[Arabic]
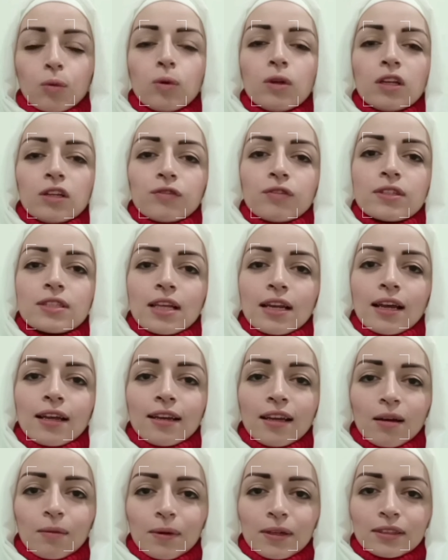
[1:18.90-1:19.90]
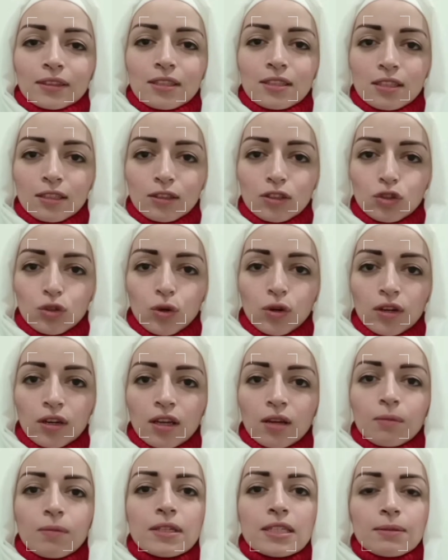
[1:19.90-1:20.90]
واللي انفصل عنها بعد تسعة أشهر
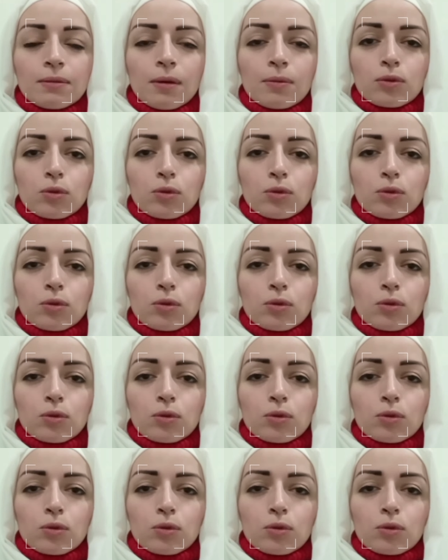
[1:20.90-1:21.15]
بسبب